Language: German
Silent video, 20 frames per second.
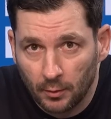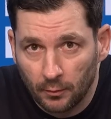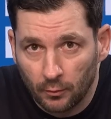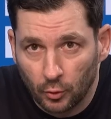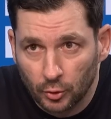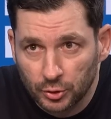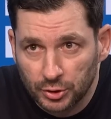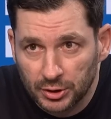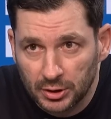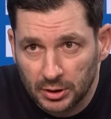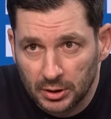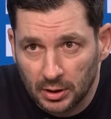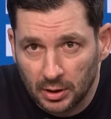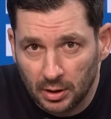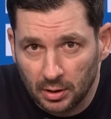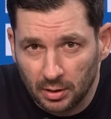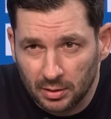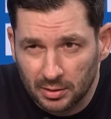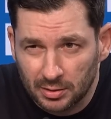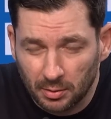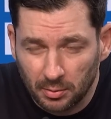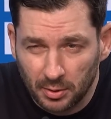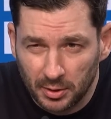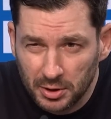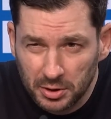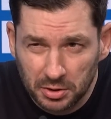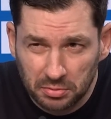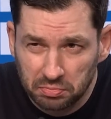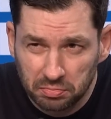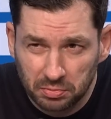wo sie jetzt aber
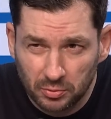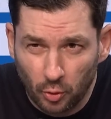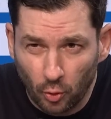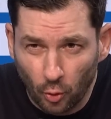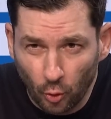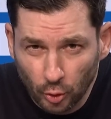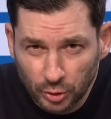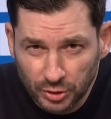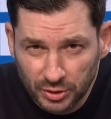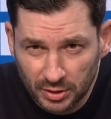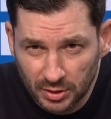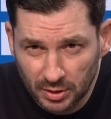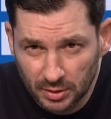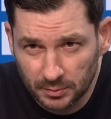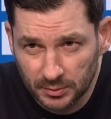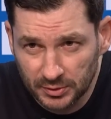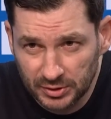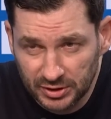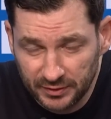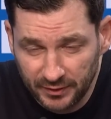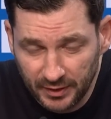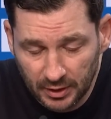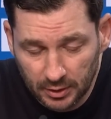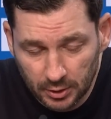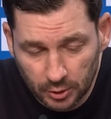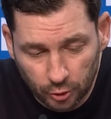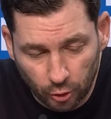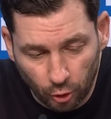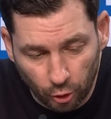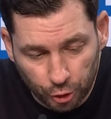nicht große
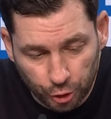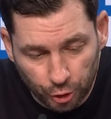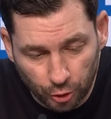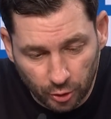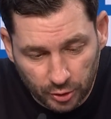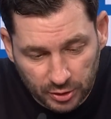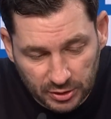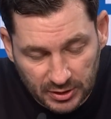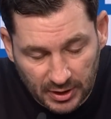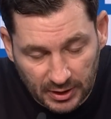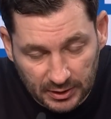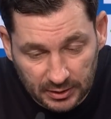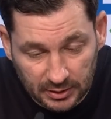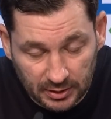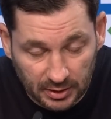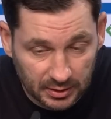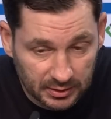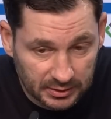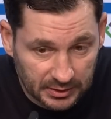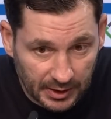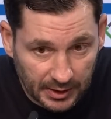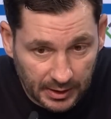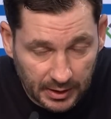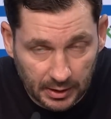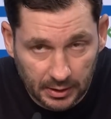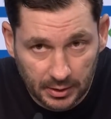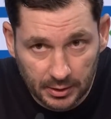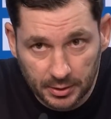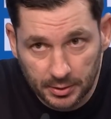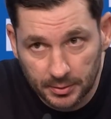zwingende Torchancen hatten, dann ist
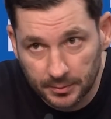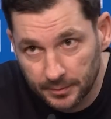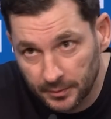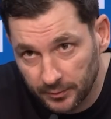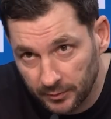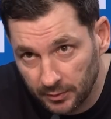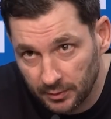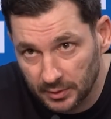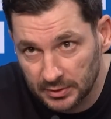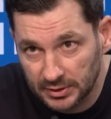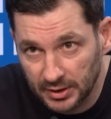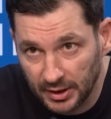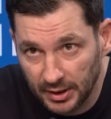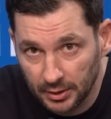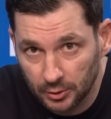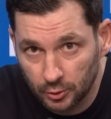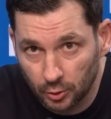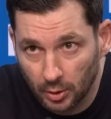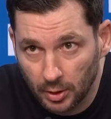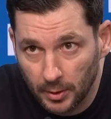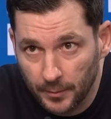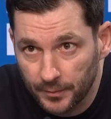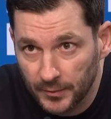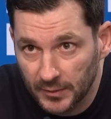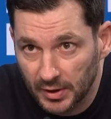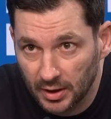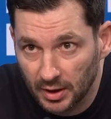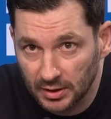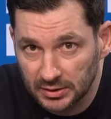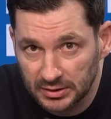ärgerlich, wie wir das Gegentor
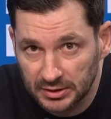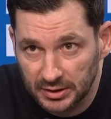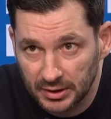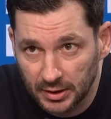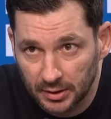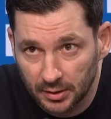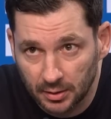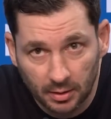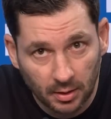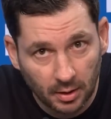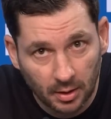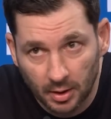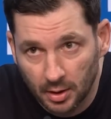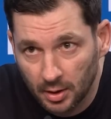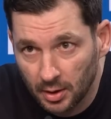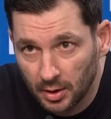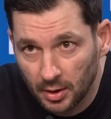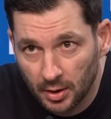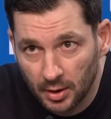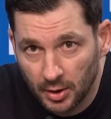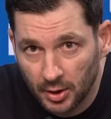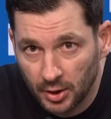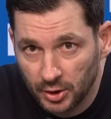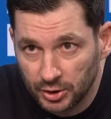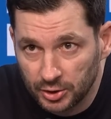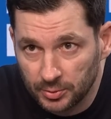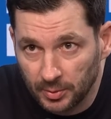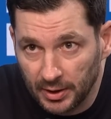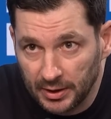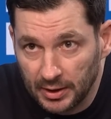kassieren.
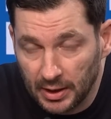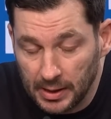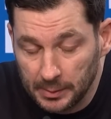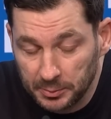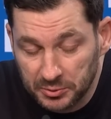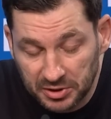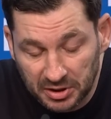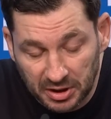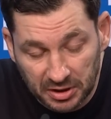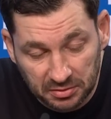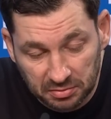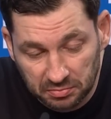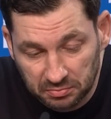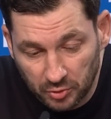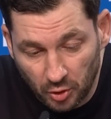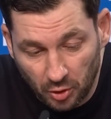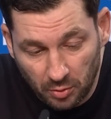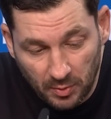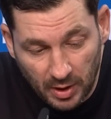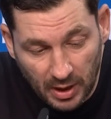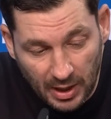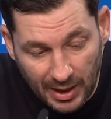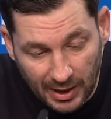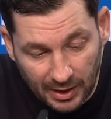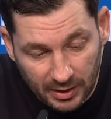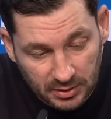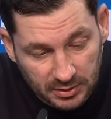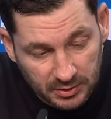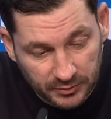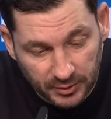Zweite Halbzeit nochmal
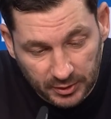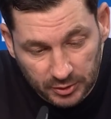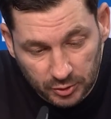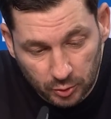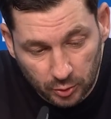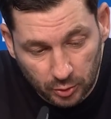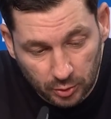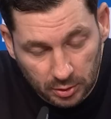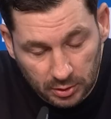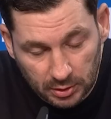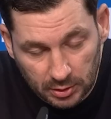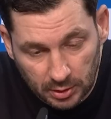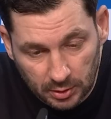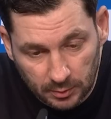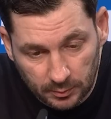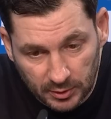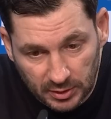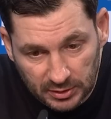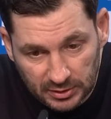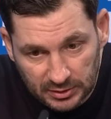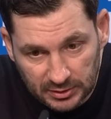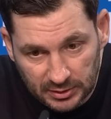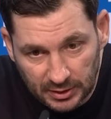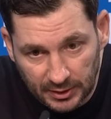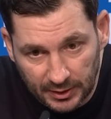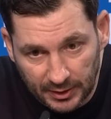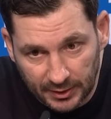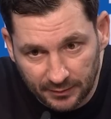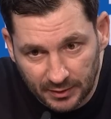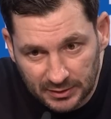alles versucht, ähm, dass es
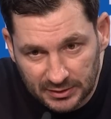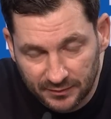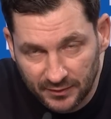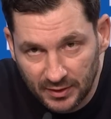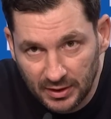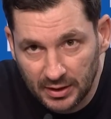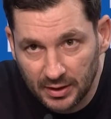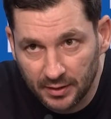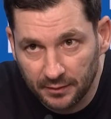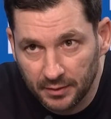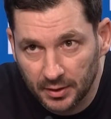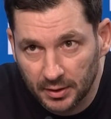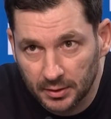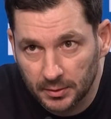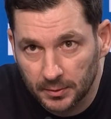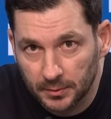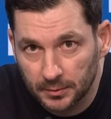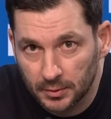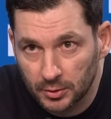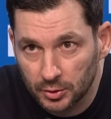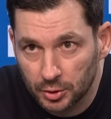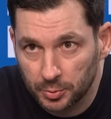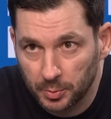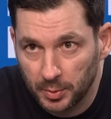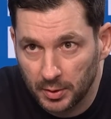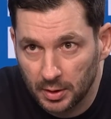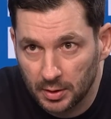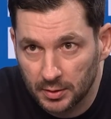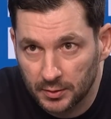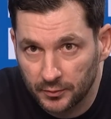dann etwas wilder wird. Das
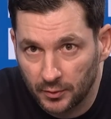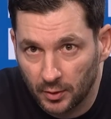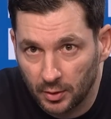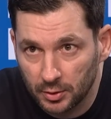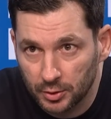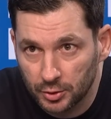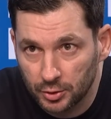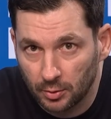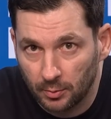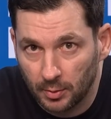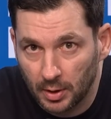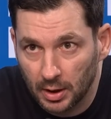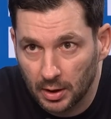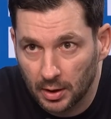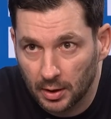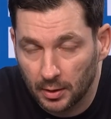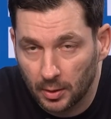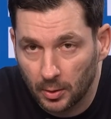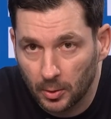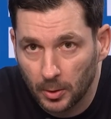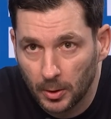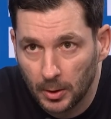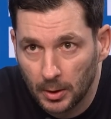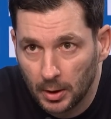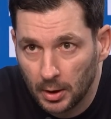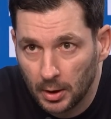Spiel ist völlig normal dann auch.